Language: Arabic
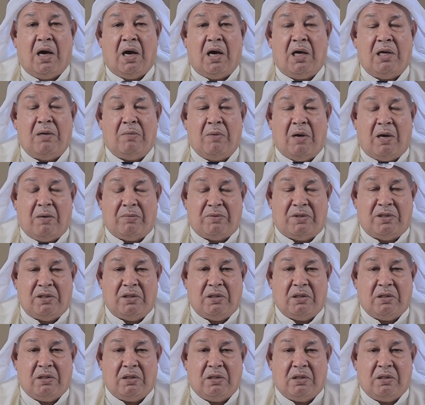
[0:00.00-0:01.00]
علم
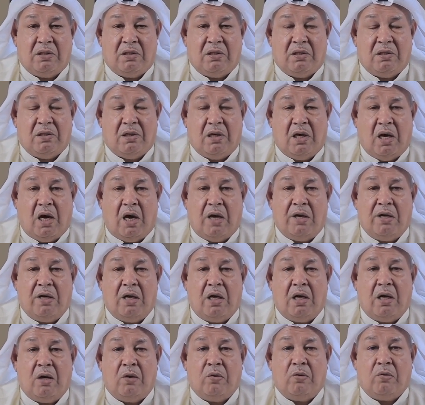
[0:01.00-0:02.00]
عبدي
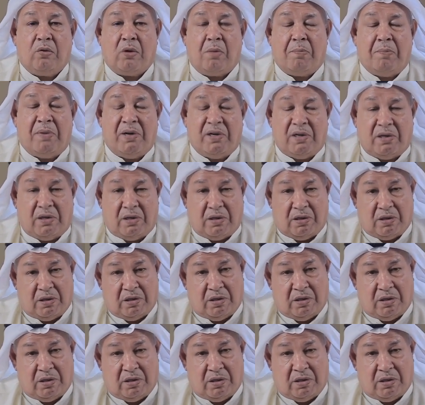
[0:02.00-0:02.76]
أن له ربا